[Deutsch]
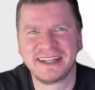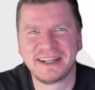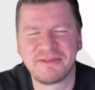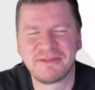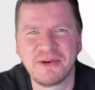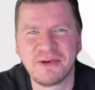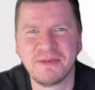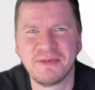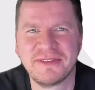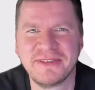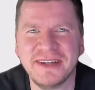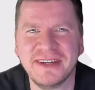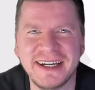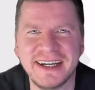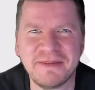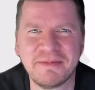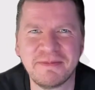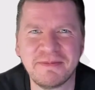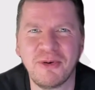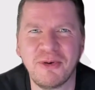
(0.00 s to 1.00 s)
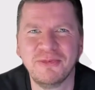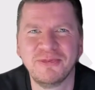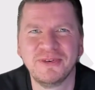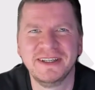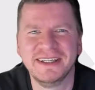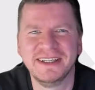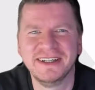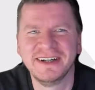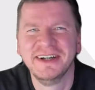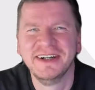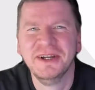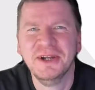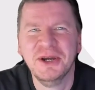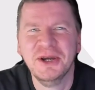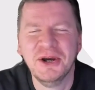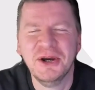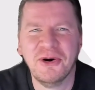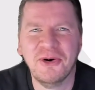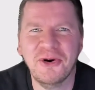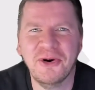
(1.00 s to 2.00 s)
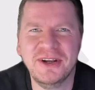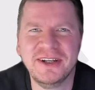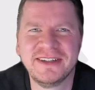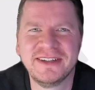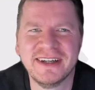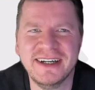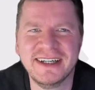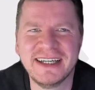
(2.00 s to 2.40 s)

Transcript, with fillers: Dafür bist du ja der Profi hier. Und äh,